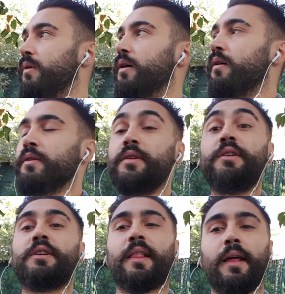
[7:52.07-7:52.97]
mı?
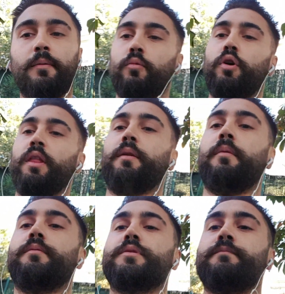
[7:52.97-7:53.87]
Diyeceklerim bu
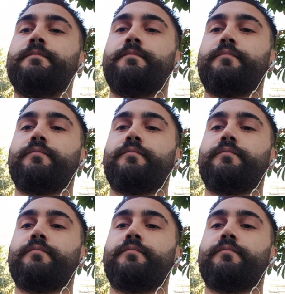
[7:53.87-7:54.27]
kadar babacığım.